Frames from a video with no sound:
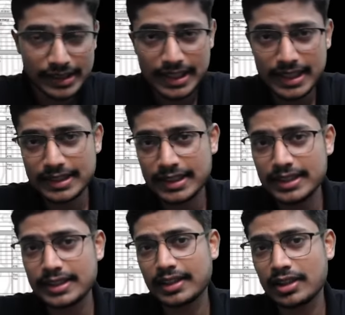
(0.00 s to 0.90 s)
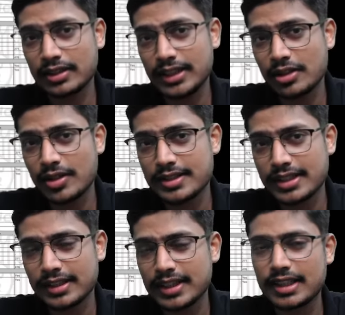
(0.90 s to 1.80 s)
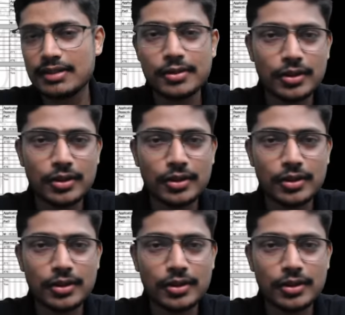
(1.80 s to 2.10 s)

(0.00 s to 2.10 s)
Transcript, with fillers: কি কি জিনিস তাদের ঠিক হয়েছে কি কি